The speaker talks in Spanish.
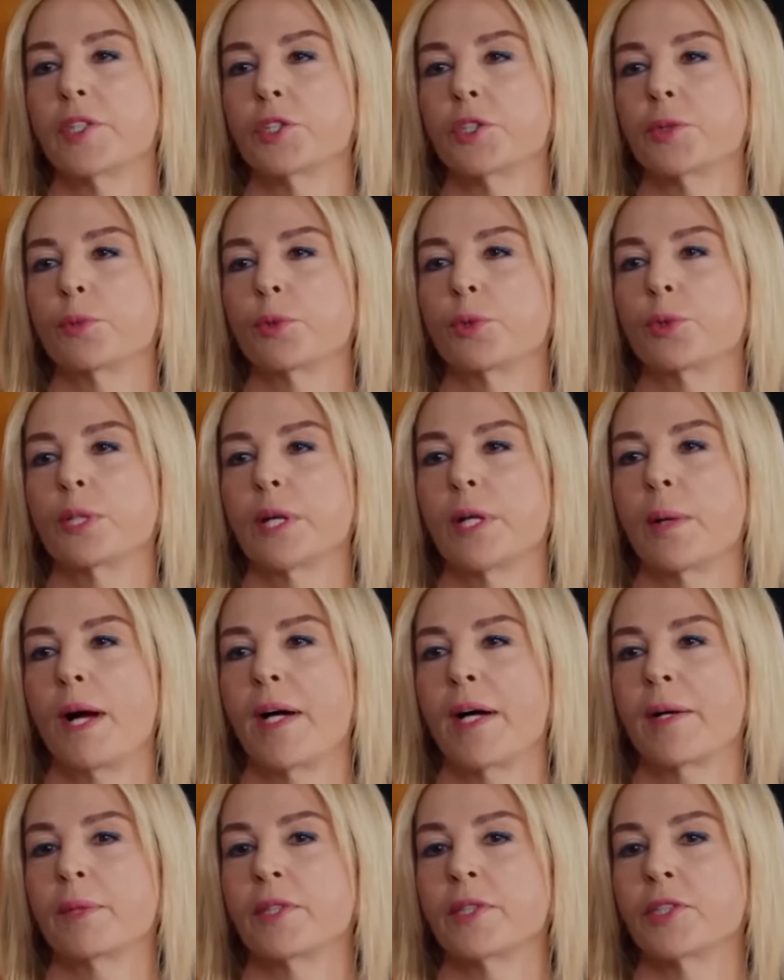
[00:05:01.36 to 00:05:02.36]
que debo
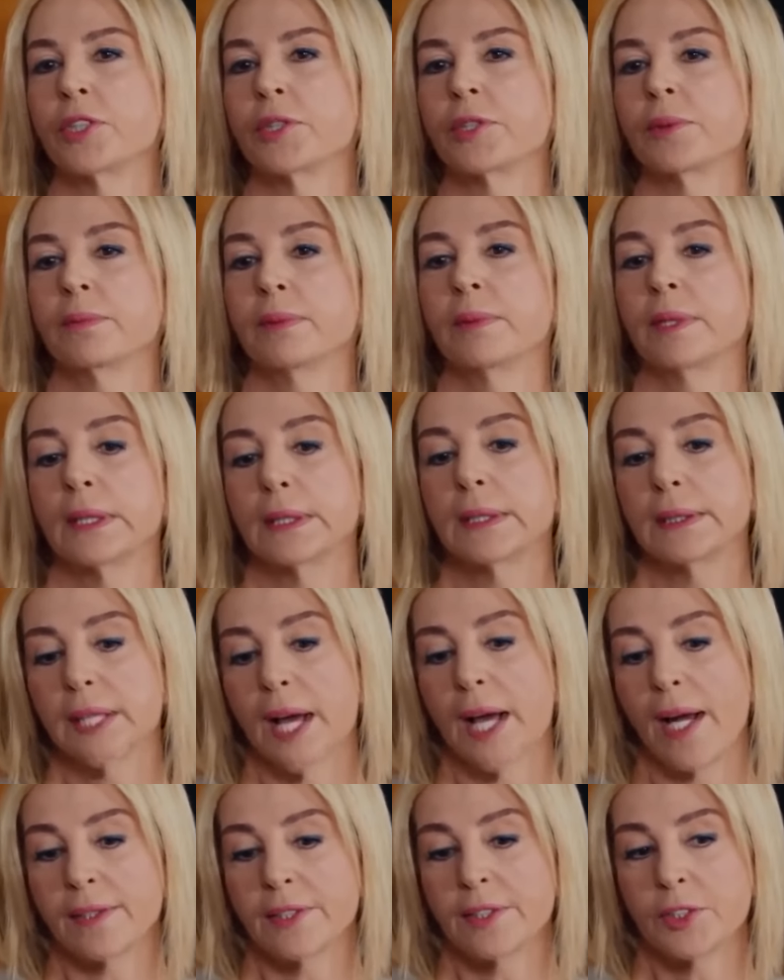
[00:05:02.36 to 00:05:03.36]
disculparme, Karaman.
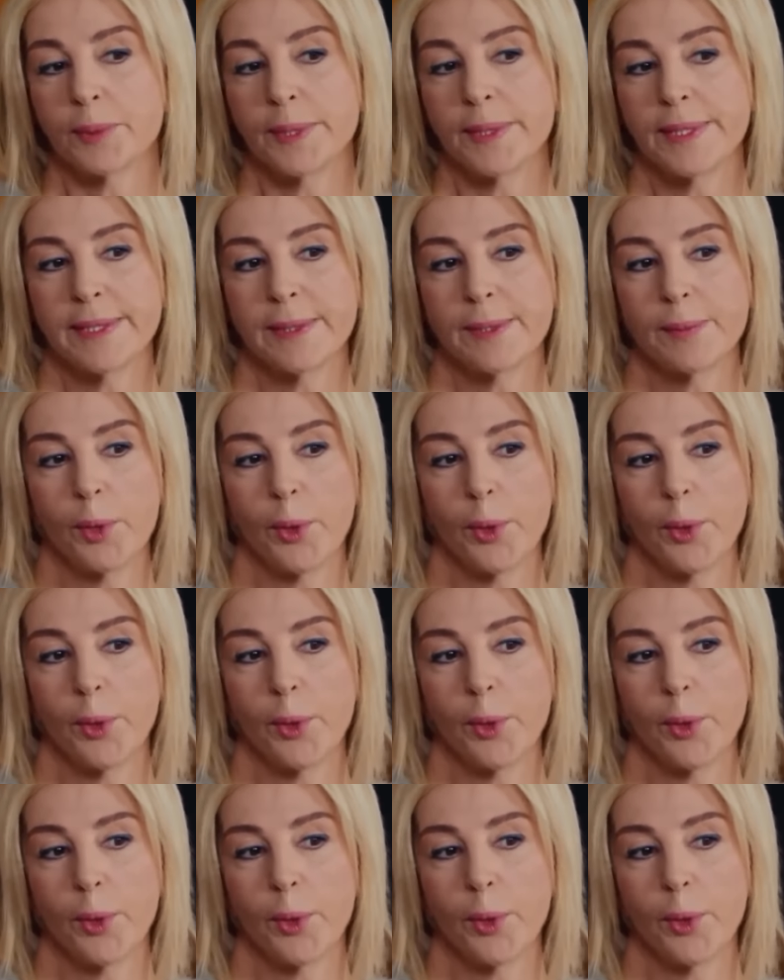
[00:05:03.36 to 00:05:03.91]
Interrumpí su